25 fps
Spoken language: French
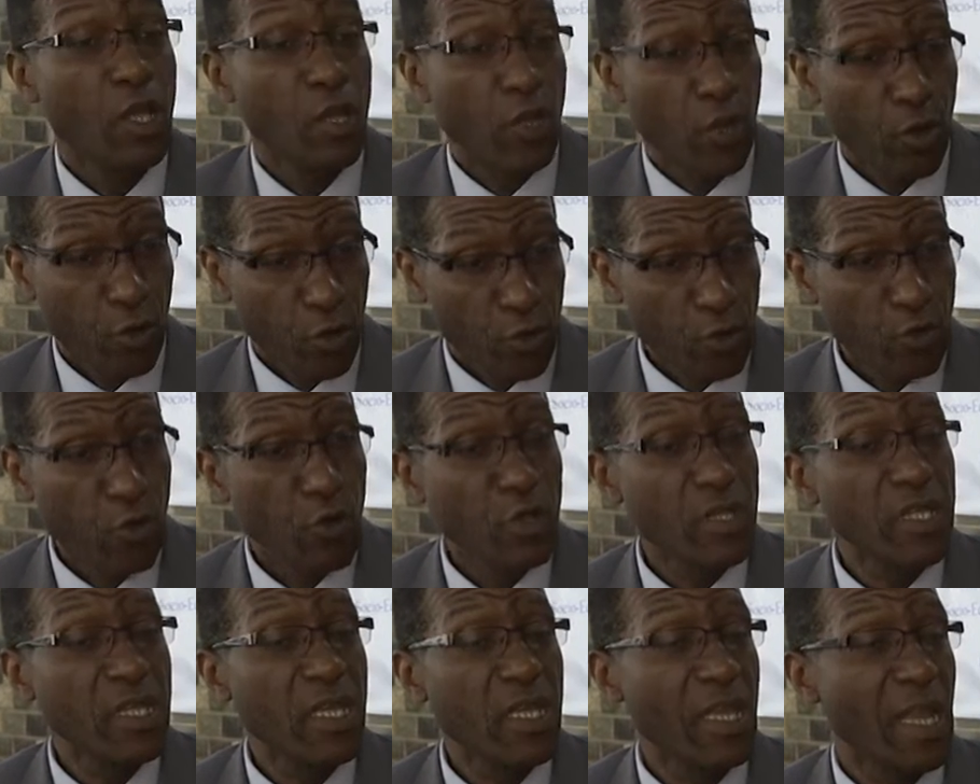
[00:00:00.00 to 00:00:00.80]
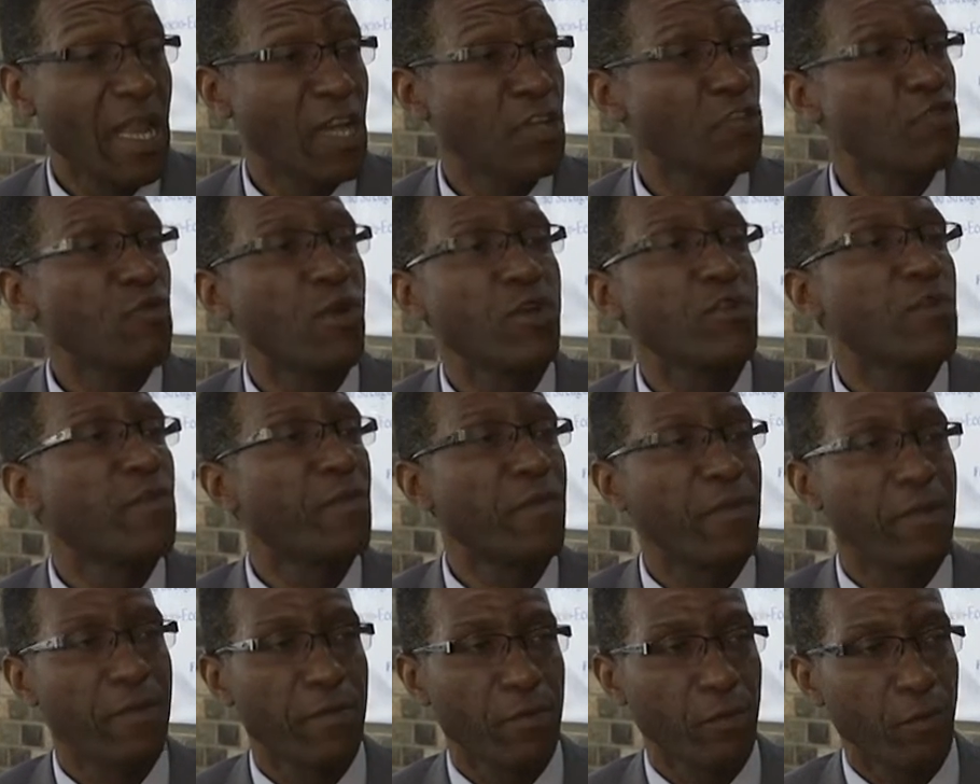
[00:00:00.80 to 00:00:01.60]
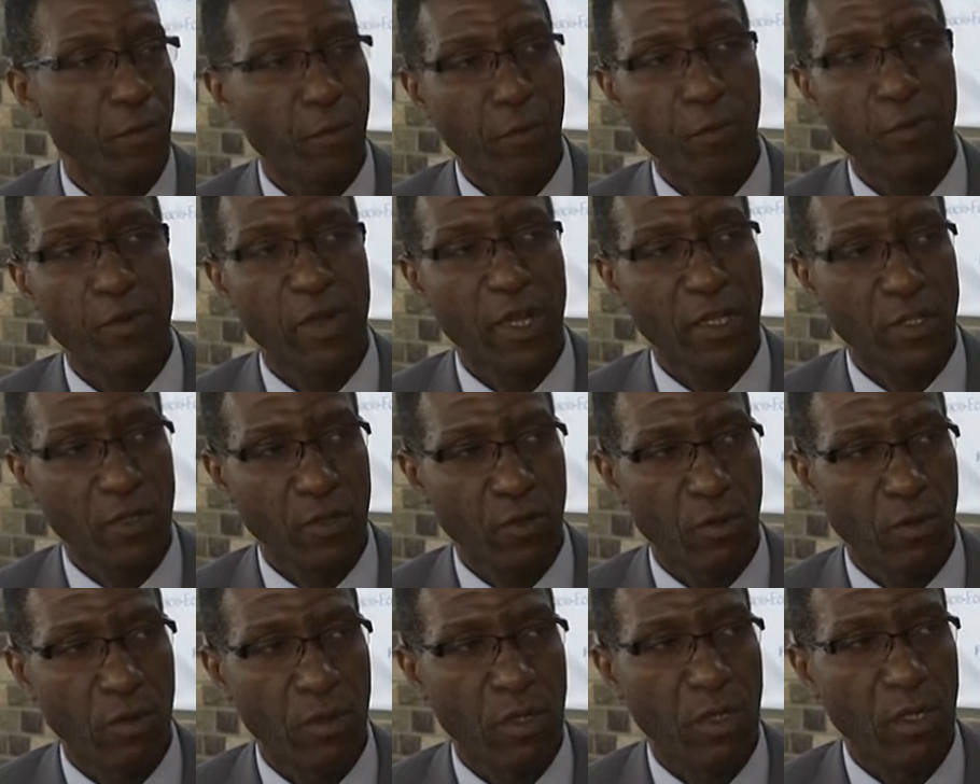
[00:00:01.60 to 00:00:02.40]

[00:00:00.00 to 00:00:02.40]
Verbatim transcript: redonner la joie de vivre aux populations.